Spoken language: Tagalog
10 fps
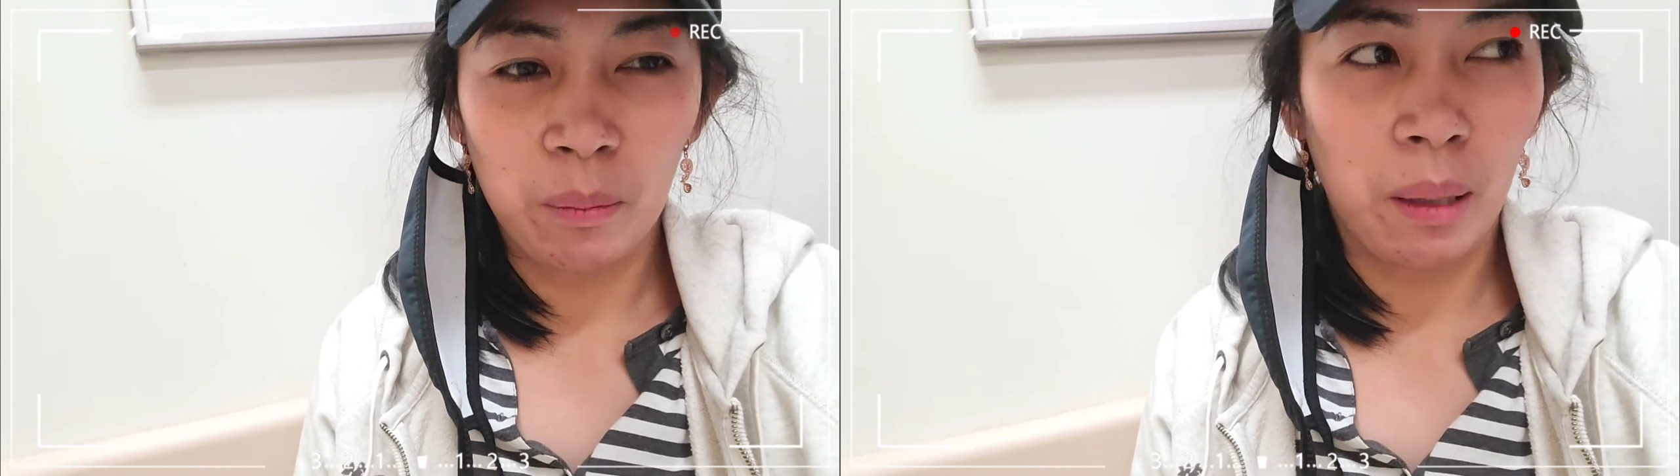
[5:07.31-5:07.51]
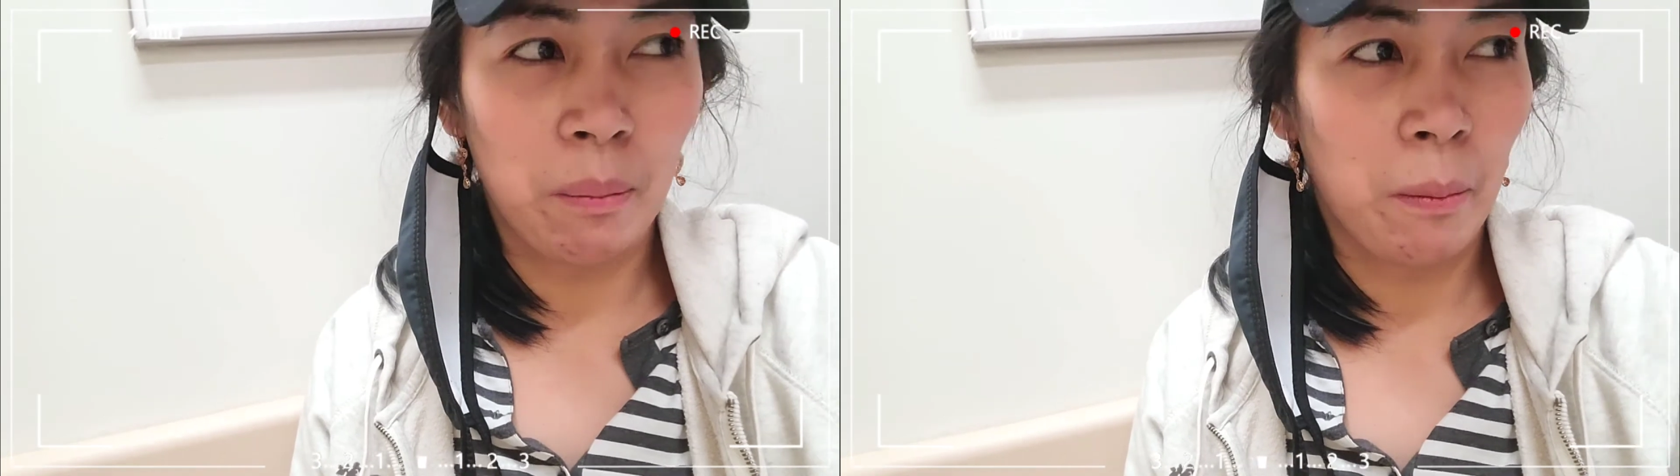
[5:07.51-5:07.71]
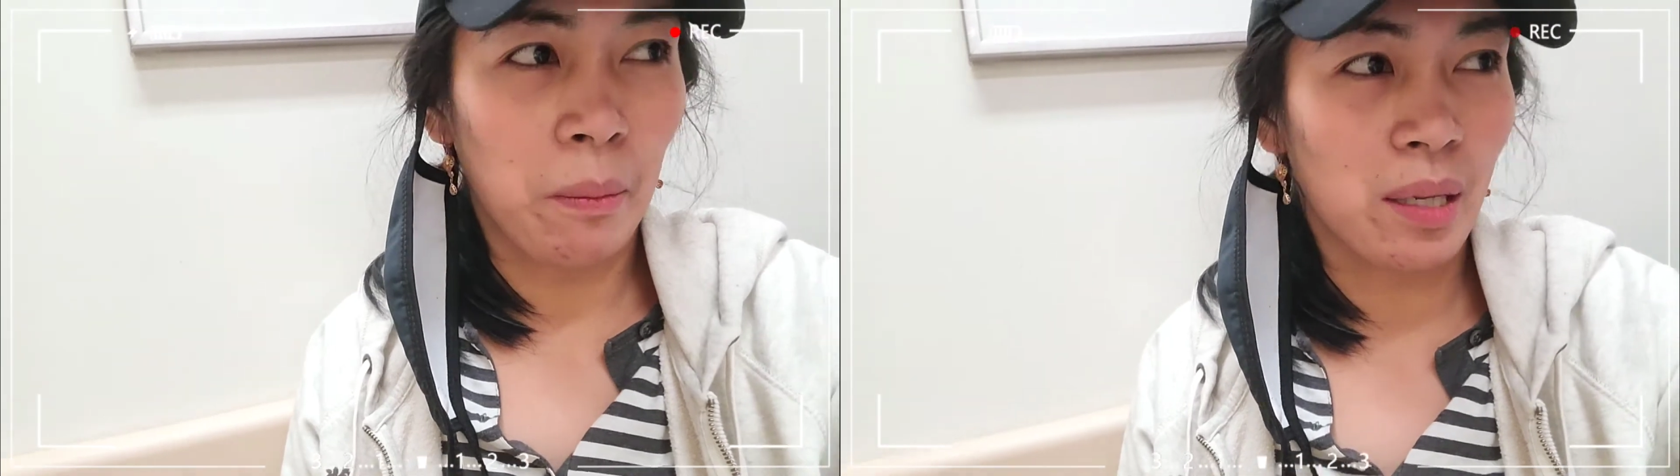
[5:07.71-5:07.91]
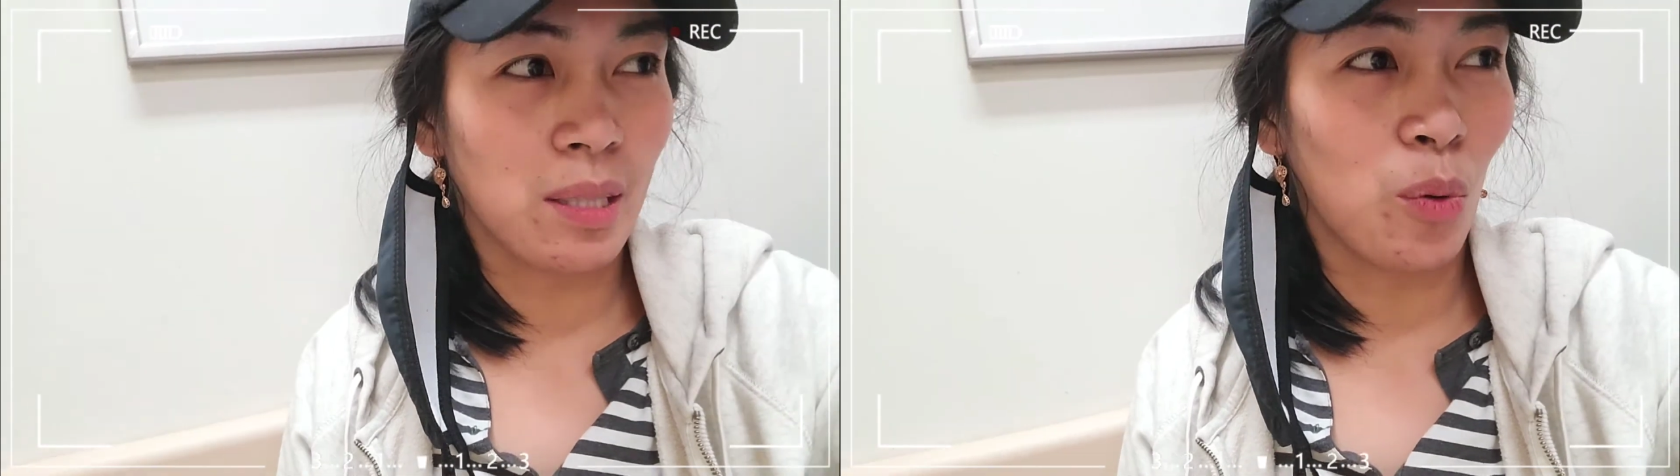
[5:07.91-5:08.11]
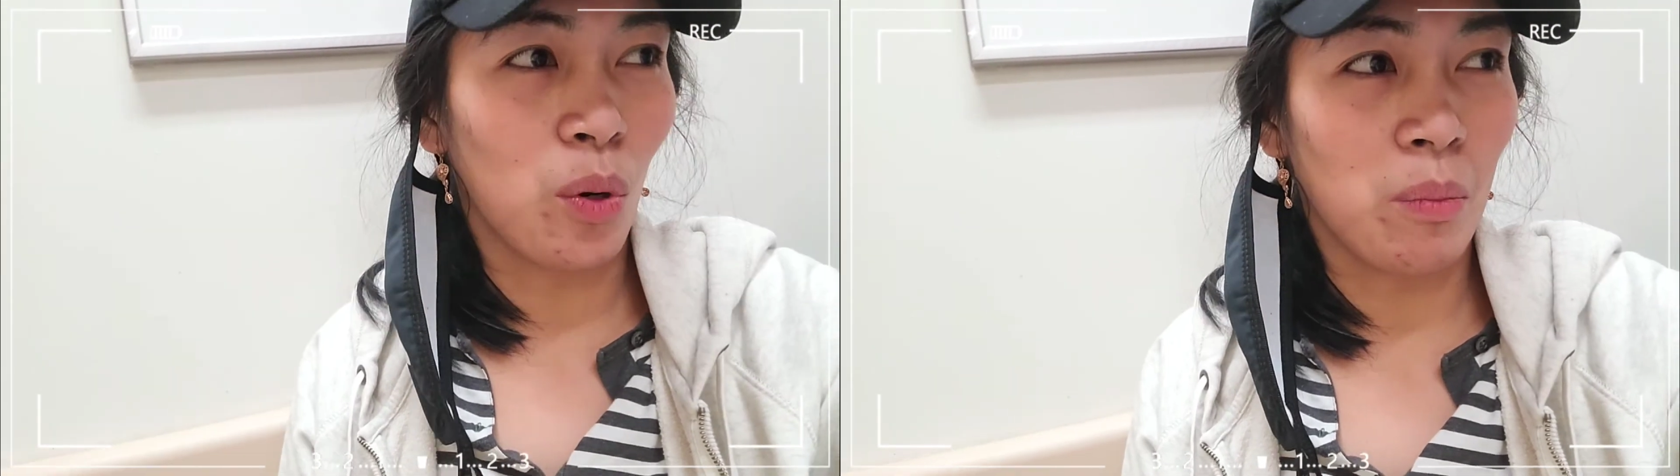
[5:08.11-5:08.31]
Baka mamaya,
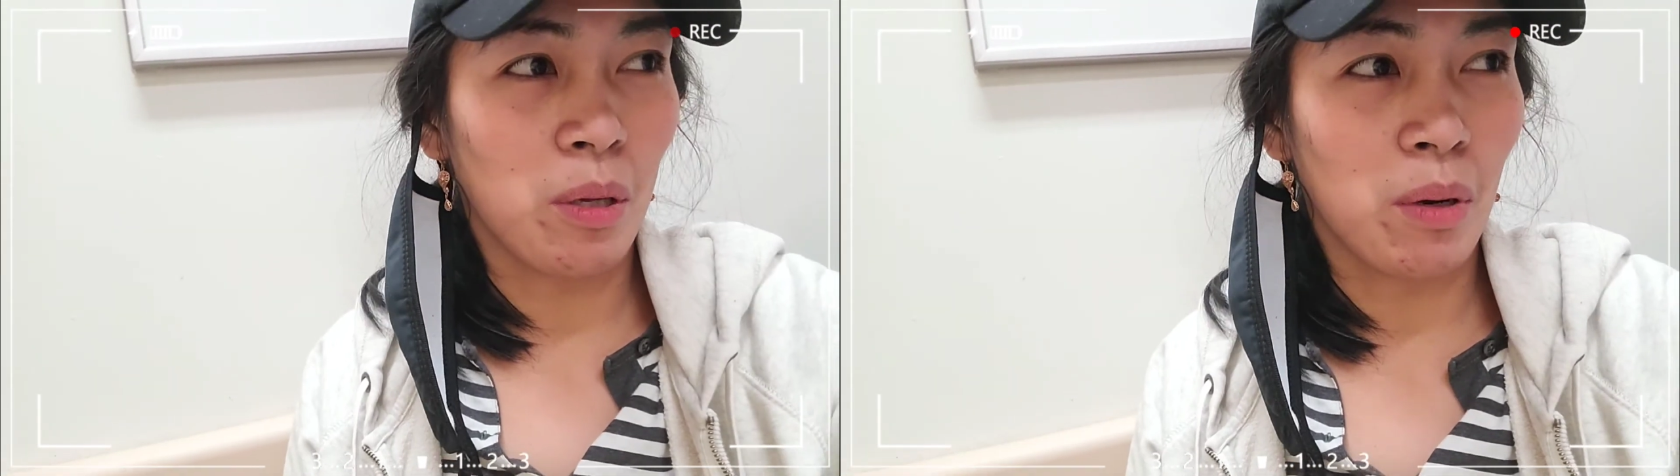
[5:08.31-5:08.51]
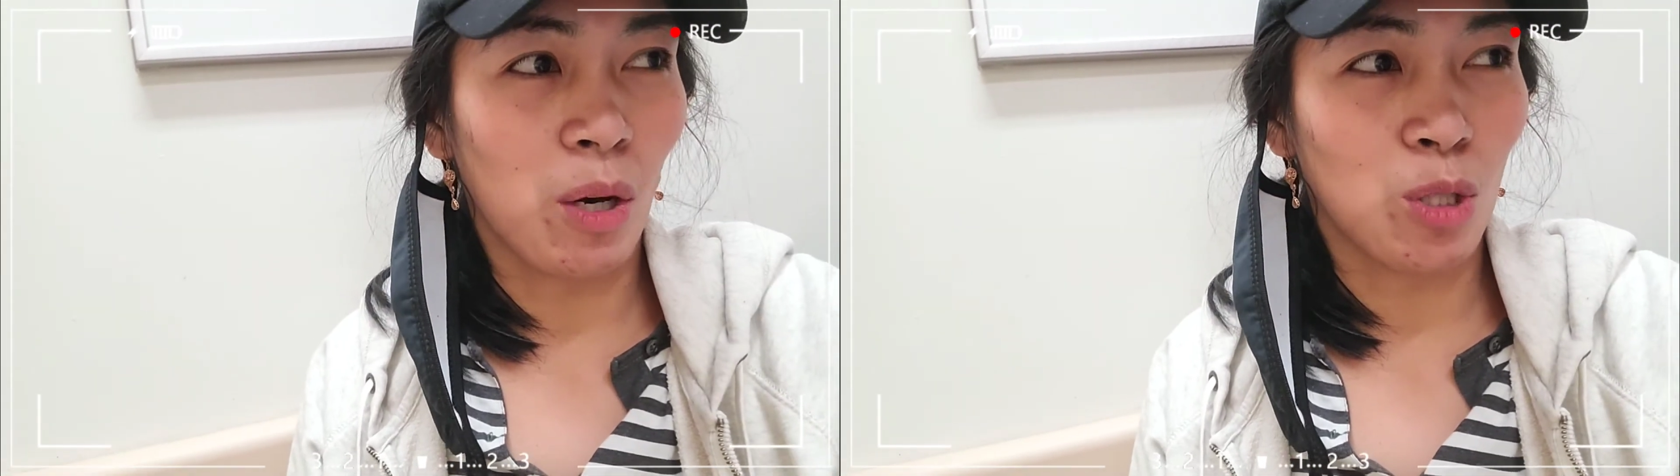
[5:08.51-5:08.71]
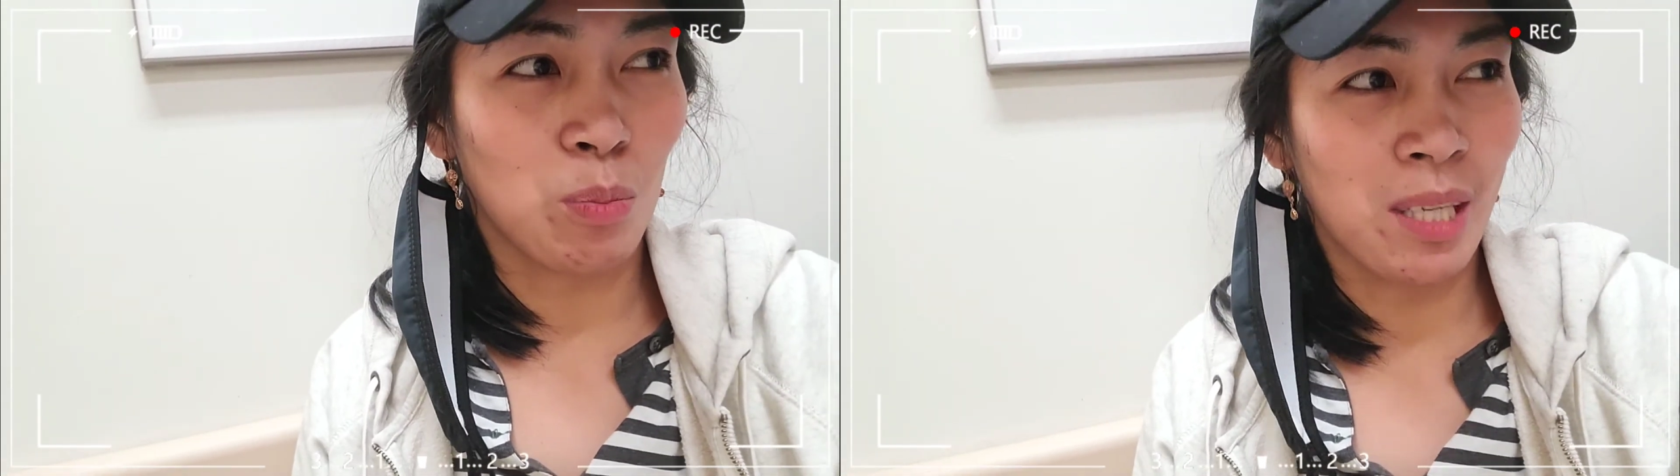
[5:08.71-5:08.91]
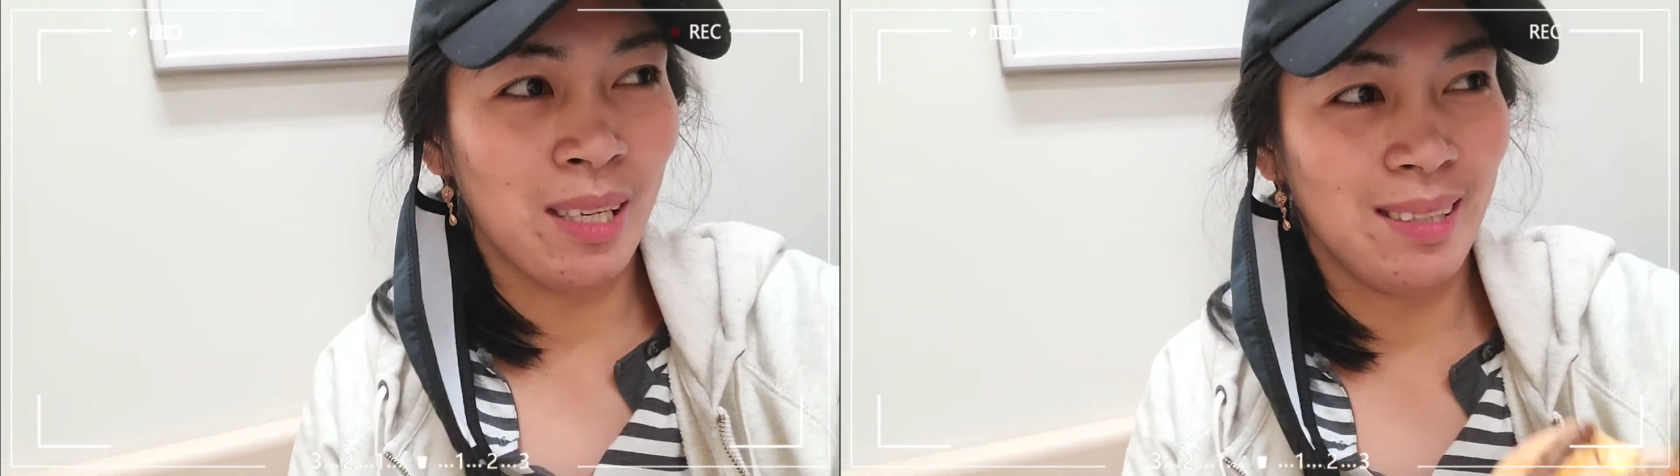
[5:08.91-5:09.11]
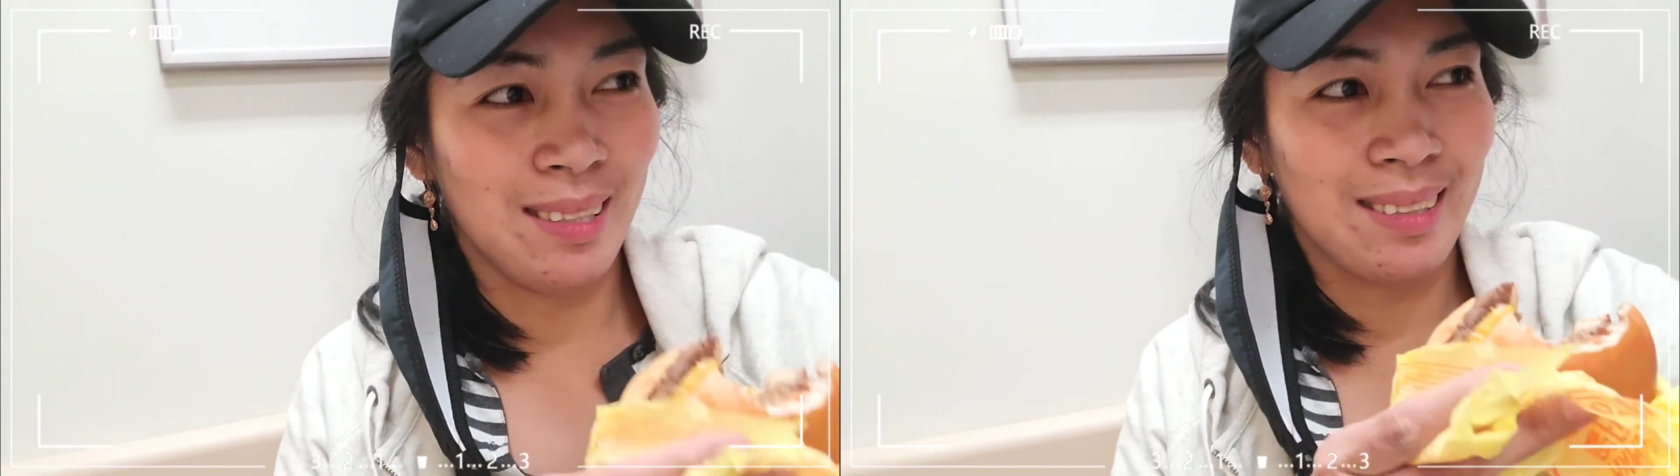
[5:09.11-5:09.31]
dalawa kaming ma-hospital na